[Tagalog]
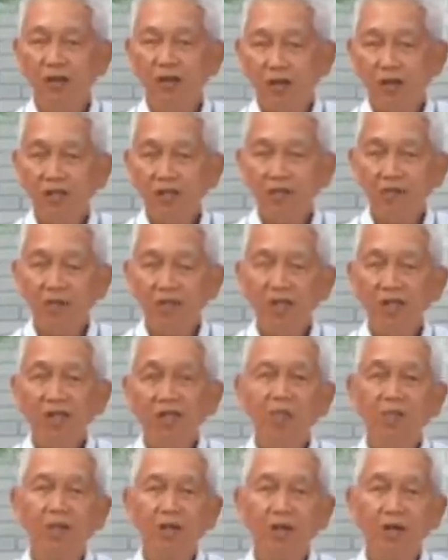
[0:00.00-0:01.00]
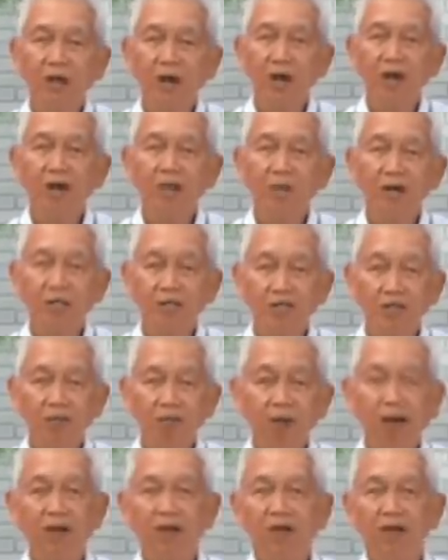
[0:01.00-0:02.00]
na si Felipe ay
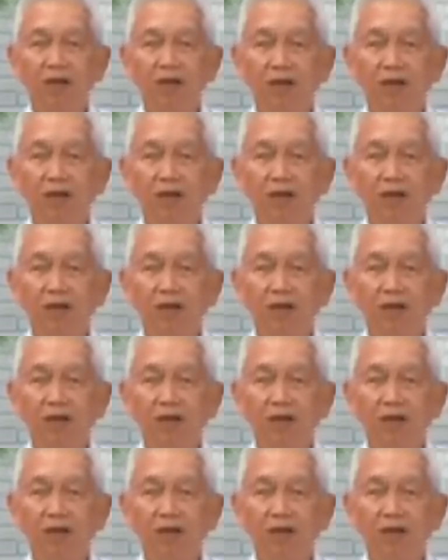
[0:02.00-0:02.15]
masipag.